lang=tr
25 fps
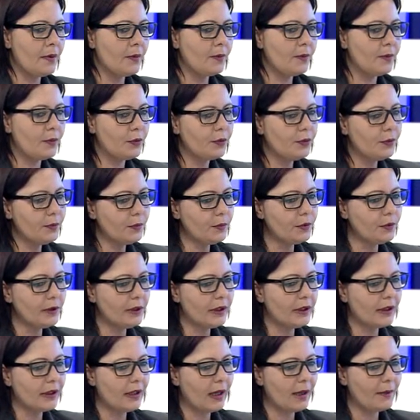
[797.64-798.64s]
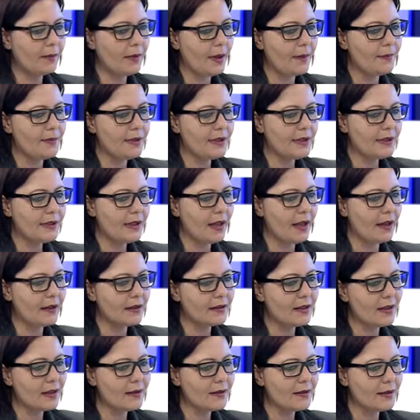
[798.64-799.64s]
Bütün bunlara rağmen bir
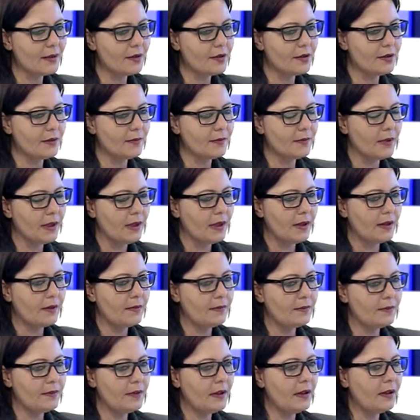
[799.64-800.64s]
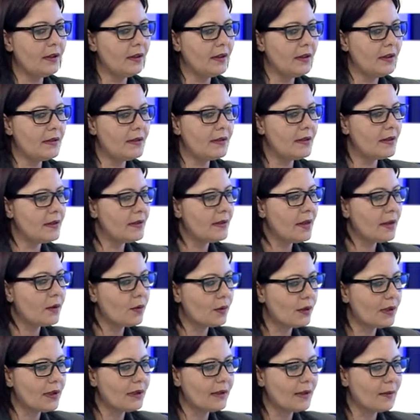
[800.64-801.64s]
erken seçim size
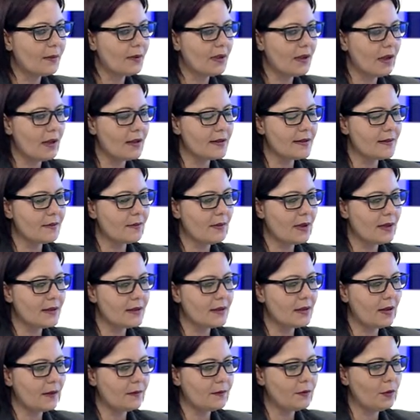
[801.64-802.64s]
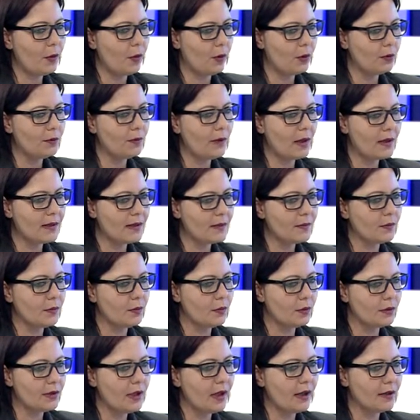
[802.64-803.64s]
göre de biraz masraflı olmaz mı
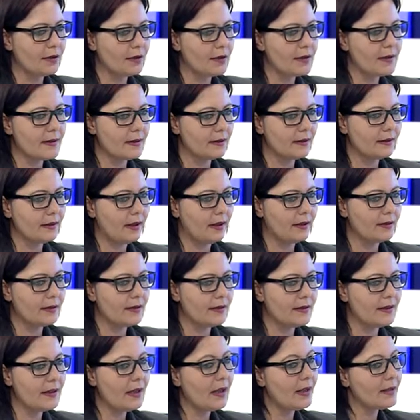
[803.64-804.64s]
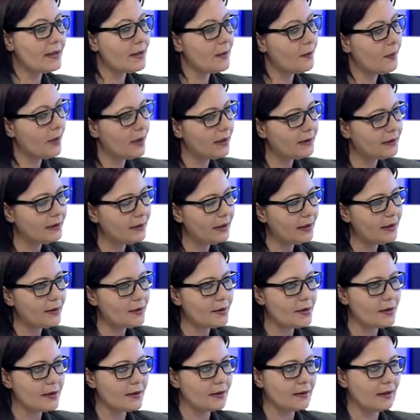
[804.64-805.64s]
ülke açısından? Siyasi partiler
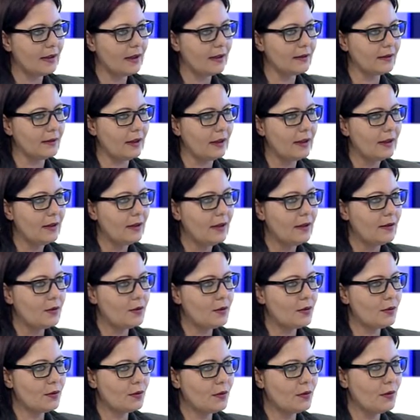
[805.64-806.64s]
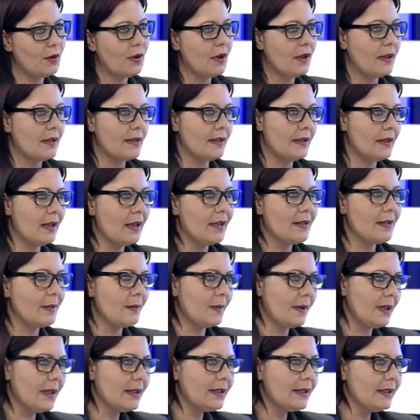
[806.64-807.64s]
açısından da. Çünkü siyasi
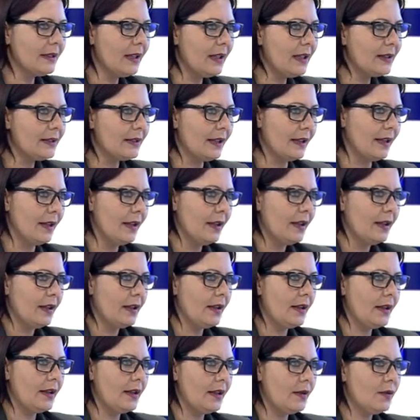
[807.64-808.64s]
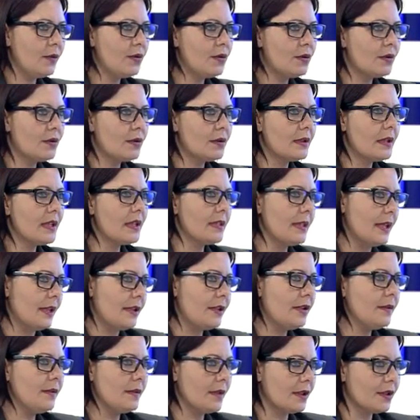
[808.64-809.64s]
partiler de e, üst üste
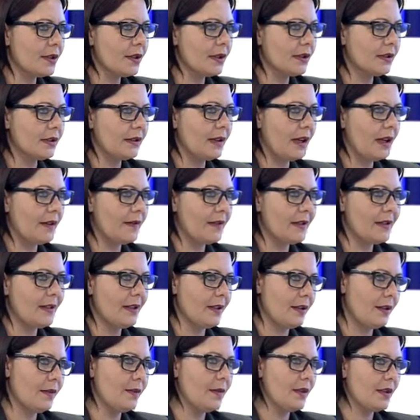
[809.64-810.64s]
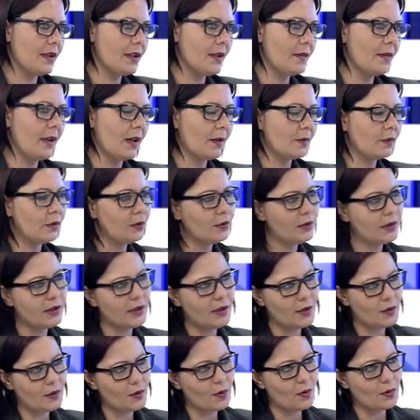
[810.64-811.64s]
seçim yaşadılar ve seçim yaşamak bu
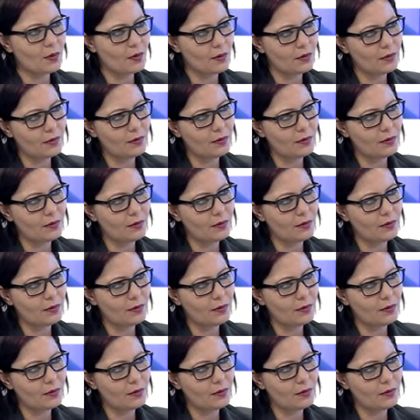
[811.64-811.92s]
ülkede çok e,